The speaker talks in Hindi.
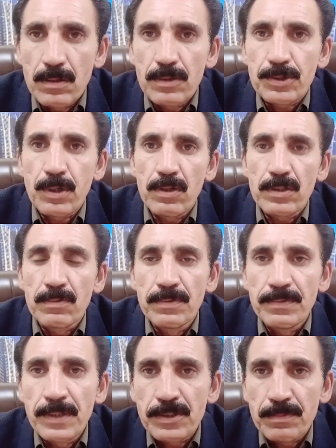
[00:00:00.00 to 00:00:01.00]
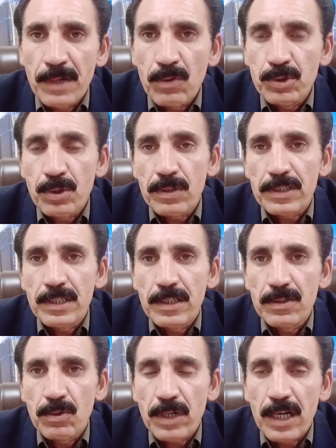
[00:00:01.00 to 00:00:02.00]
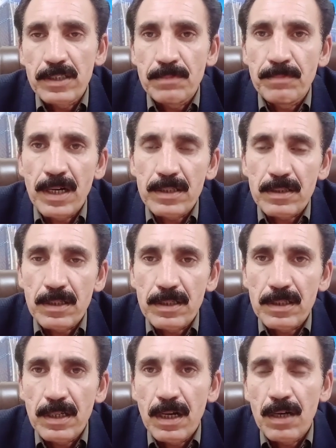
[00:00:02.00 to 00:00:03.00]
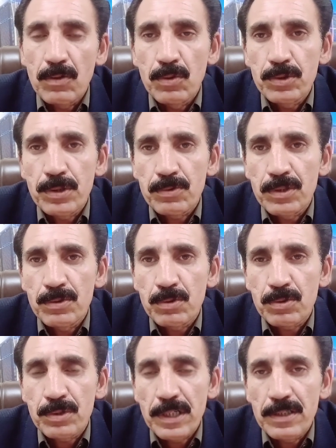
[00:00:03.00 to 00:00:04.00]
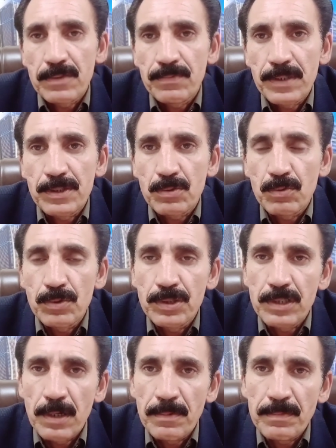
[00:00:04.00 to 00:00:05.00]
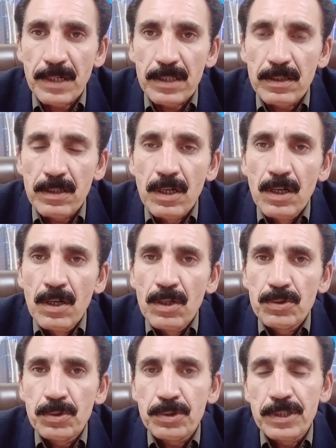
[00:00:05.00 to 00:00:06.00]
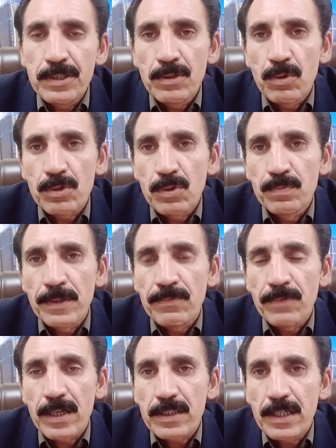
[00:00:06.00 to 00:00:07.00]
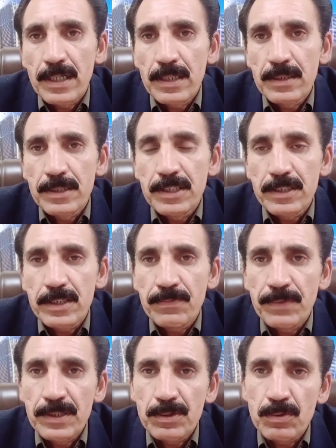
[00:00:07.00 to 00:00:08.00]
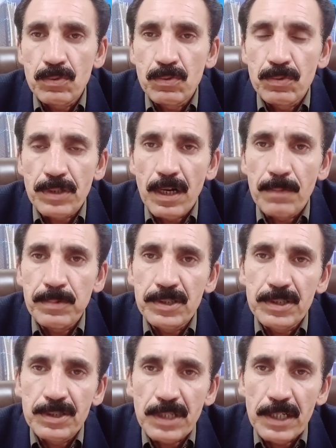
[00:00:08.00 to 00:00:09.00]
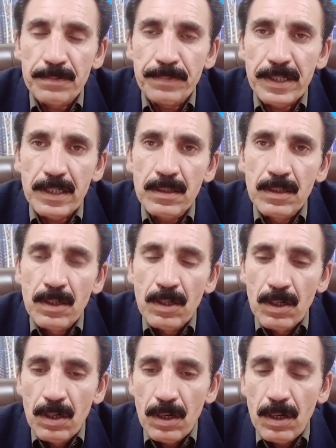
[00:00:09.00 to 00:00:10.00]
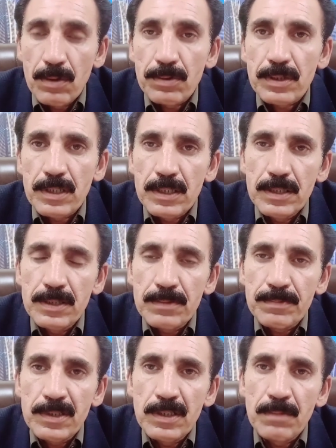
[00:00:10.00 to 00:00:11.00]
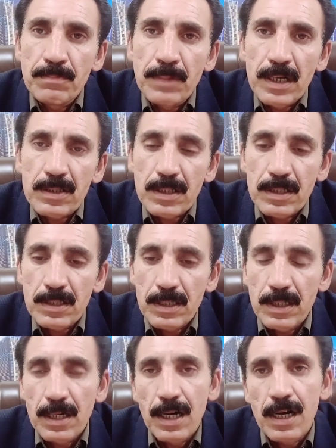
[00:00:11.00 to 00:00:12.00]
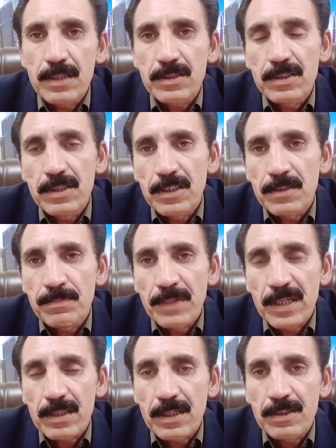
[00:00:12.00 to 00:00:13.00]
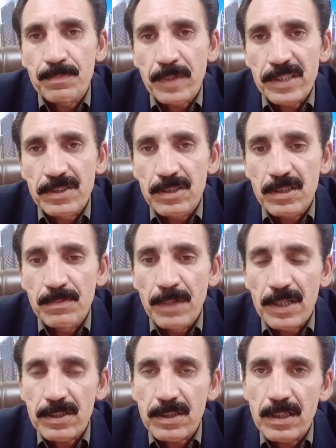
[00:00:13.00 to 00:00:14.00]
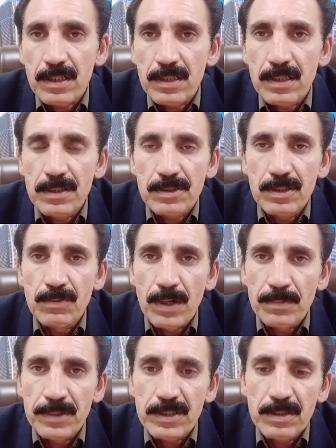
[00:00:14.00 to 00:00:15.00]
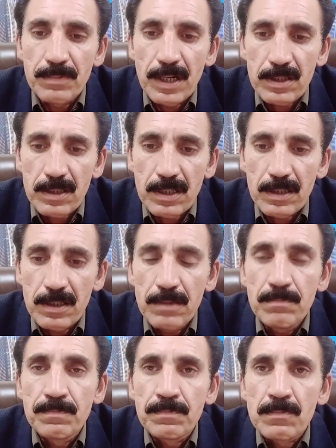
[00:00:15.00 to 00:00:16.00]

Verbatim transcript: असलम वीवर्स मैं हूं शौकत कैनी और आज हम बात करेंगे आगोश हाउसिंग सोसाइटी फ़ेज़ टू इस्लामाबाद जो जीटी रोड के ऊपर वाक़ है डीएचए फ़ेज़ टू के अपोज़िट साइड पे और इसकी हम बात करेंगे आज की डेट में करंट प्राइसेस की बात करेंगे इसकी डेवलपमेंट की बात करेंगे